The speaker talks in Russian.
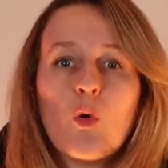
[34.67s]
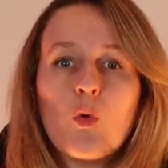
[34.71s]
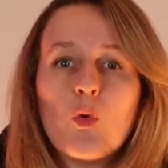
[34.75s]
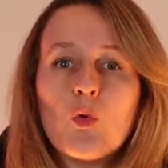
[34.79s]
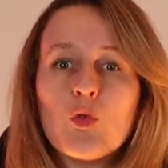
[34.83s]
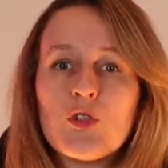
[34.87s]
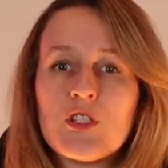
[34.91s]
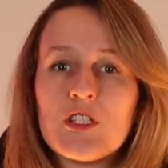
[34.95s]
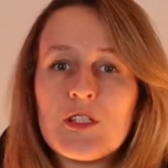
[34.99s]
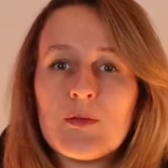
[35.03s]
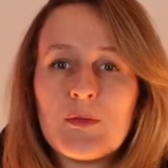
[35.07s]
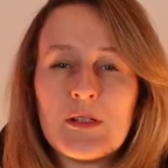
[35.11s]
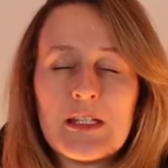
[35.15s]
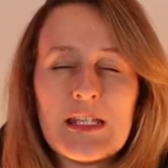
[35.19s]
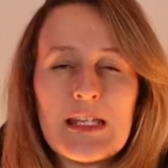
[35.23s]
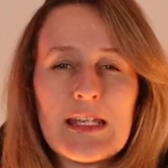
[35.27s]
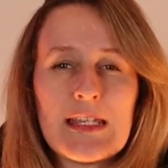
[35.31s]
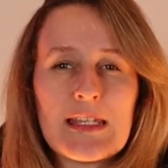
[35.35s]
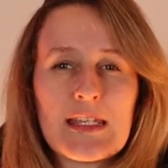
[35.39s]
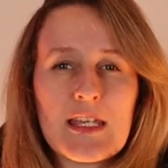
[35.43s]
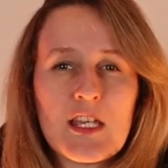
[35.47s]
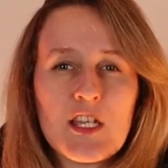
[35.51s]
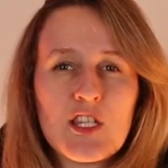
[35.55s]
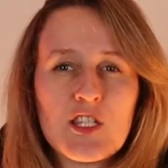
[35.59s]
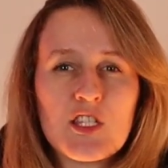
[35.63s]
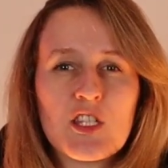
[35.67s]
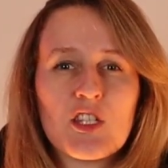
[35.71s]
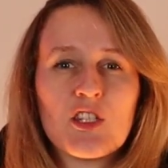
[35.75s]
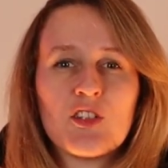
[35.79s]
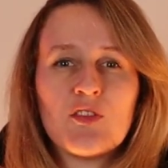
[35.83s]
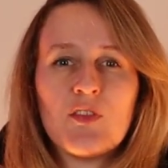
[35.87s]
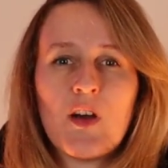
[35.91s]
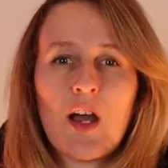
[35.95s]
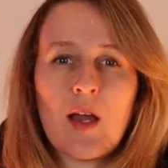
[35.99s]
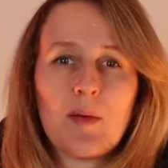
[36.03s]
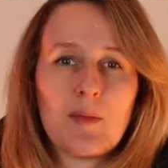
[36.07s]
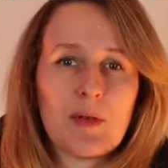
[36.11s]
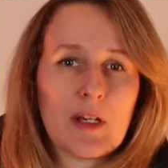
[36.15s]
У Земли есть
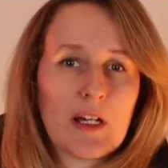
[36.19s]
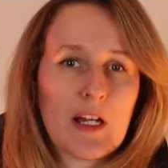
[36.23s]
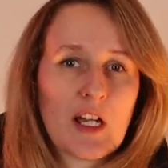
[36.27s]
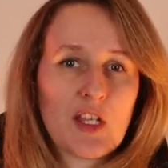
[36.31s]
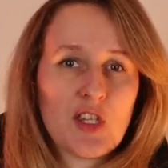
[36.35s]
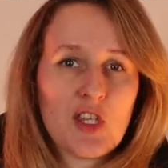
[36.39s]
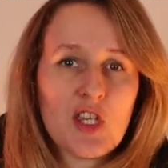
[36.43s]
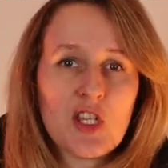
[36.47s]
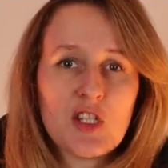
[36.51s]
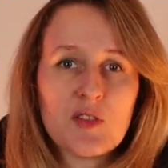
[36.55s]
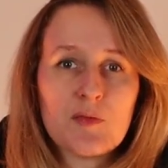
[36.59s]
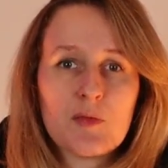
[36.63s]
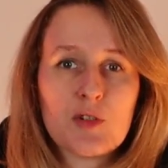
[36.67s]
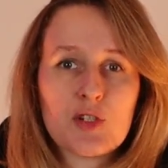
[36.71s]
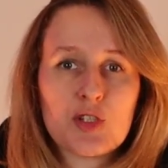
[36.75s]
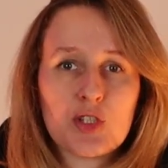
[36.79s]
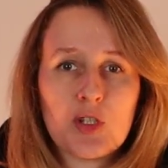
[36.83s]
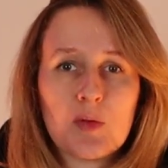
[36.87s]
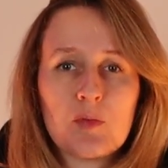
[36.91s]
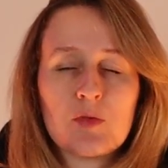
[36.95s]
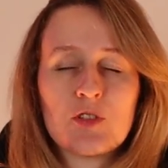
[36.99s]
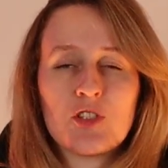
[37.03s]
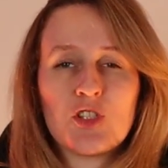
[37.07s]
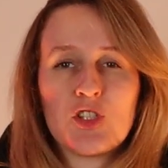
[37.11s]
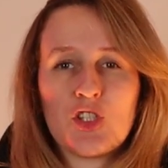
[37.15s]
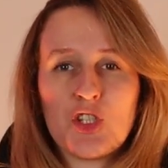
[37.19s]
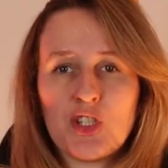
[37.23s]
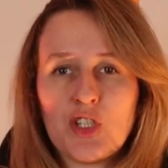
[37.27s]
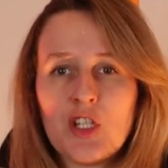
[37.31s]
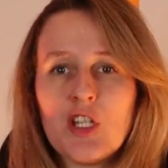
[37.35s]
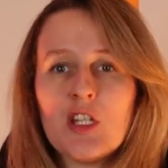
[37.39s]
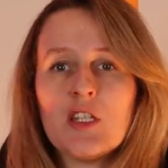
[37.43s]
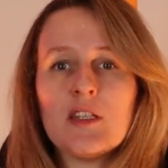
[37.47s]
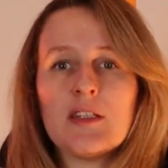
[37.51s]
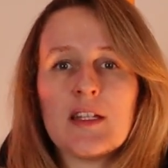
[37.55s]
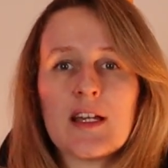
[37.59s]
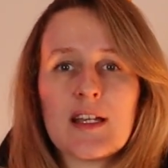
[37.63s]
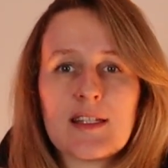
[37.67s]
два механизма, чтобы
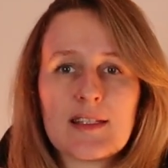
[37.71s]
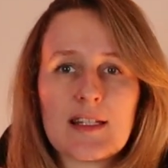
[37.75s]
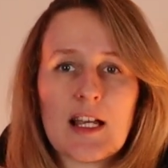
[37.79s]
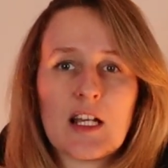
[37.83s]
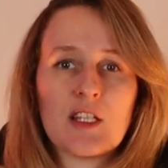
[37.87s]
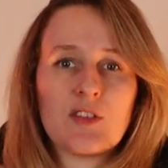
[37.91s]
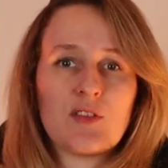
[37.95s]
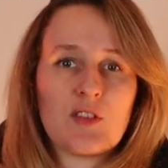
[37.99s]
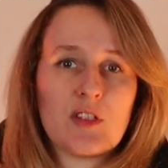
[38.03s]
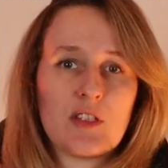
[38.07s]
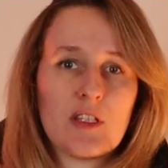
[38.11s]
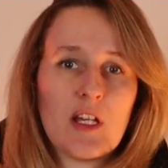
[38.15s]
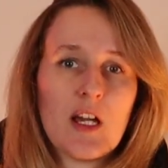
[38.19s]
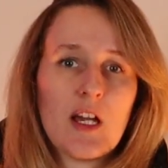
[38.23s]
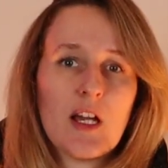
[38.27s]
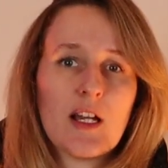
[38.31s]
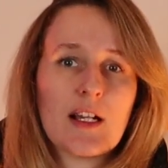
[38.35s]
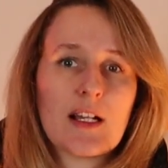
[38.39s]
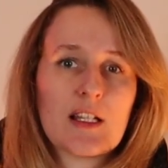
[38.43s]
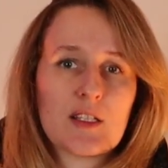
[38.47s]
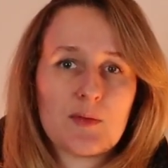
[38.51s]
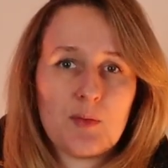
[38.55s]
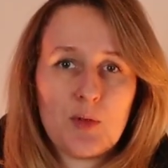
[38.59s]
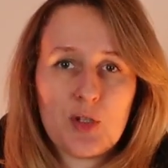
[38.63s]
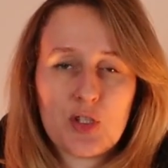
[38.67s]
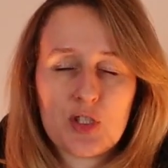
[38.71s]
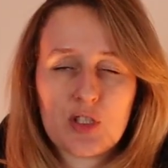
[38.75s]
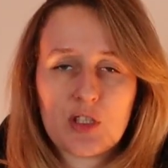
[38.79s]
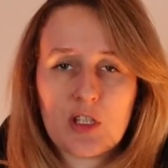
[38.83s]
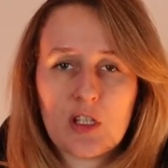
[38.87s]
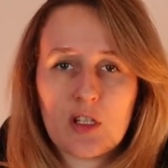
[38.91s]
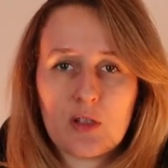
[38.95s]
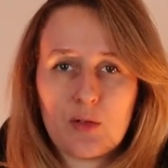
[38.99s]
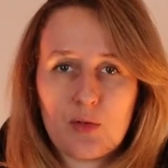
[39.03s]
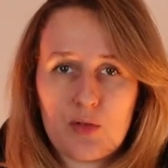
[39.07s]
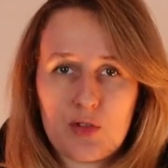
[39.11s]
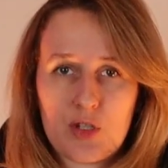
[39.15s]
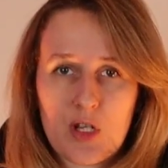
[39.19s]
защитить нас от вреда
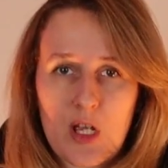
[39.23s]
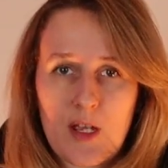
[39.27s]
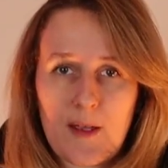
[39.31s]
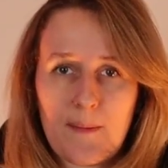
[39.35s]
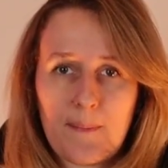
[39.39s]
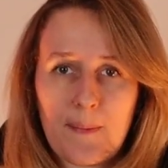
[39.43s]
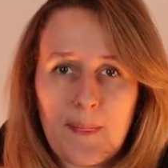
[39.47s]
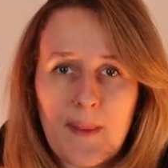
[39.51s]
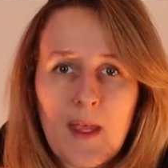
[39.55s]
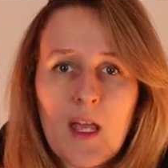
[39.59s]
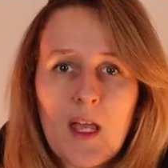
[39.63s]
космических лучей.